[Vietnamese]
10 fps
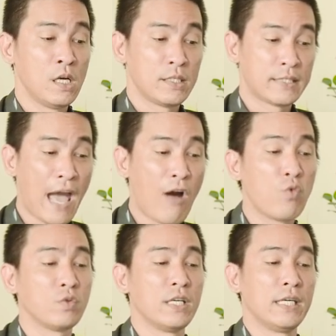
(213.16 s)

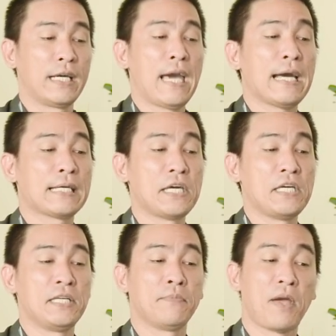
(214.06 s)
sao thì các
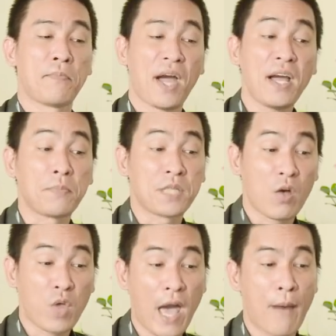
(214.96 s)
chị may mắn gặp
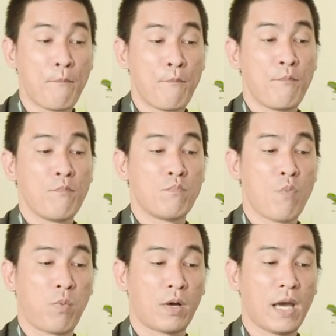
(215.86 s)
sao thái âm
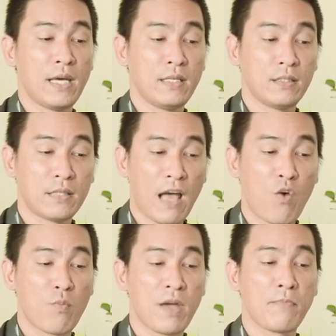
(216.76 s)
một cái
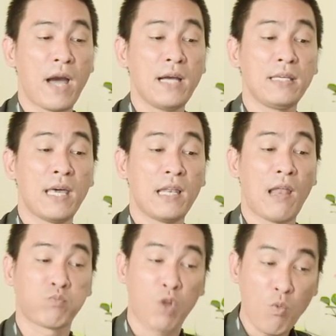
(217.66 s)
sao may mắn danh
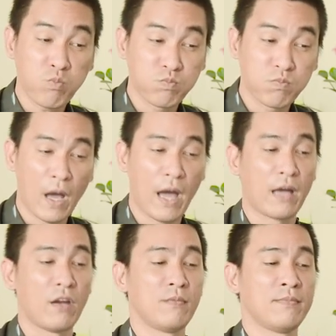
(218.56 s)
lập tốt
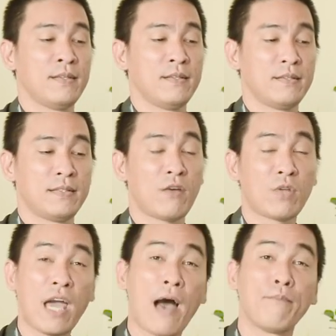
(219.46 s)
à sao
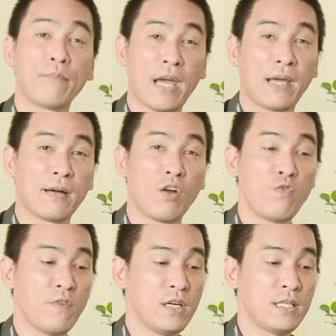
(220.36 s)
thái âm này à,
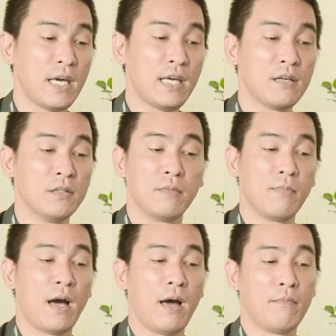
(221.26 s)
đối với cái người
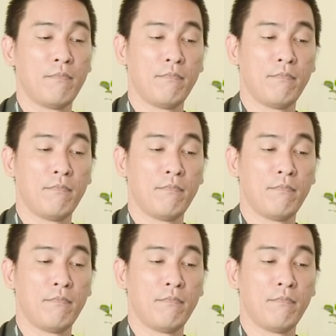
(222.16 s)
mà